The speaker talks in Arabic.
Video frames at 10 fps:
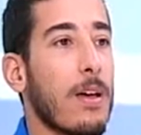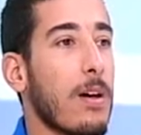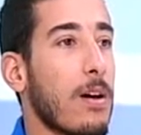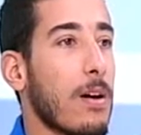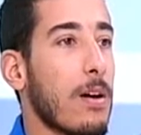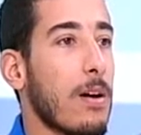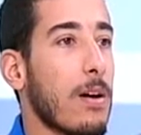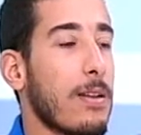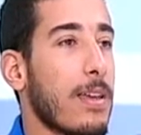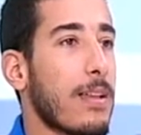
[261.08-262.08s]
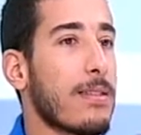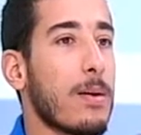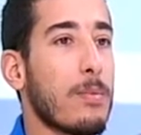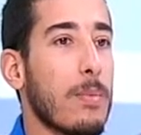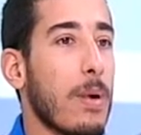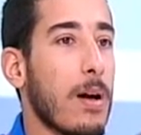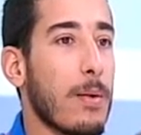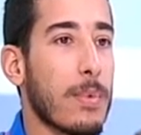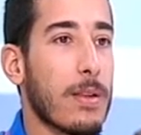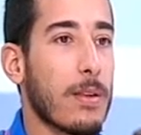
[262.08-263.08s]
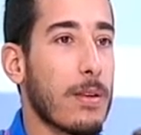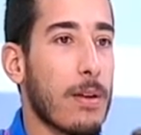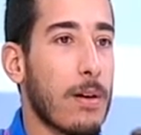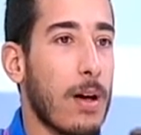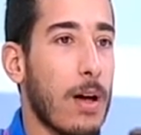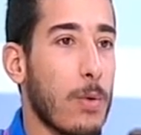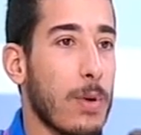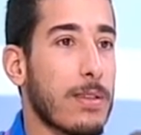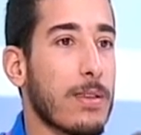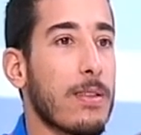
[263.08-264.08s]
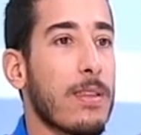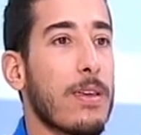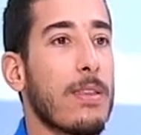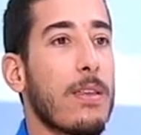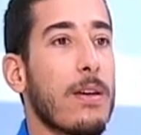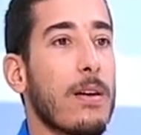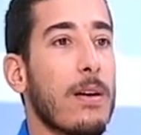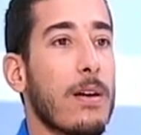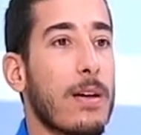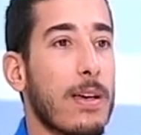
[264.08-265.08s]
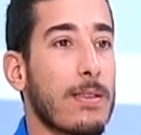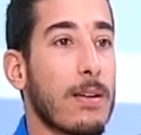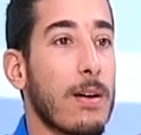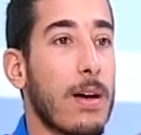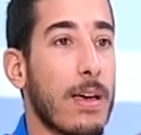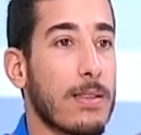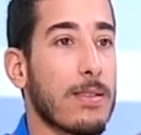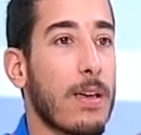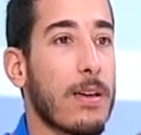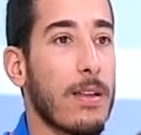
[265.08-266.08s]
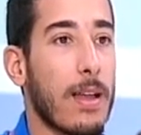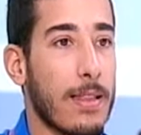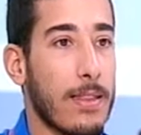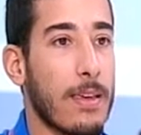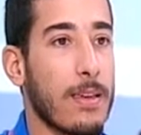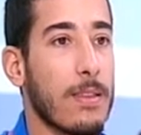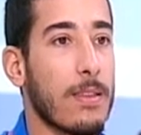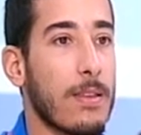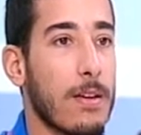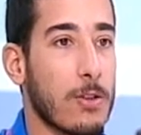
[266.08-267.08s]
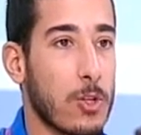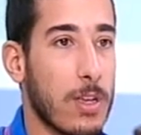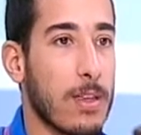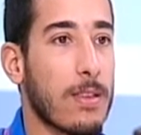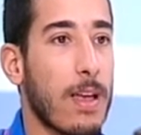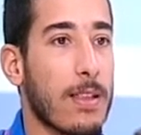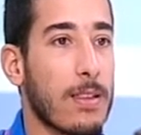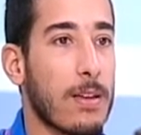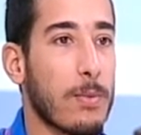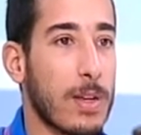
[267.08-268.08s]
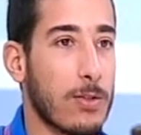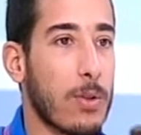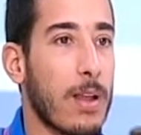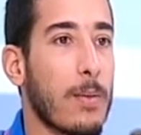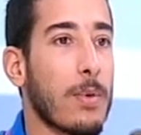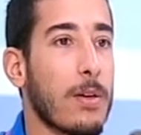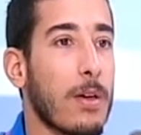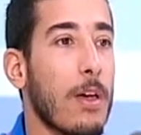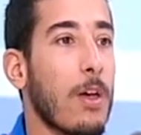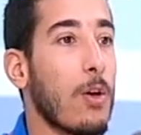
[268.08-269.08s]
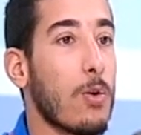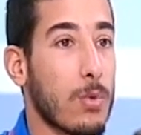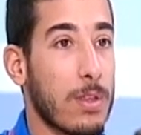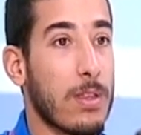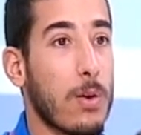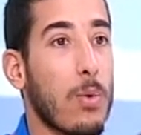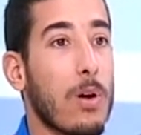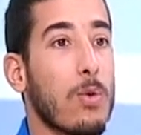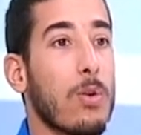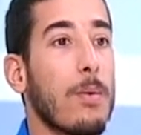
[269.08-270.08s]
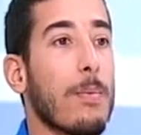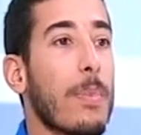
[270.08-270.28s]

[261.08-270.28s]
آه اللي قدم آه، من حوالي سنتين آه كذا هاند سايكل لعدائين آه، جداد حتى يمارسوا اللعبه ويتطوروا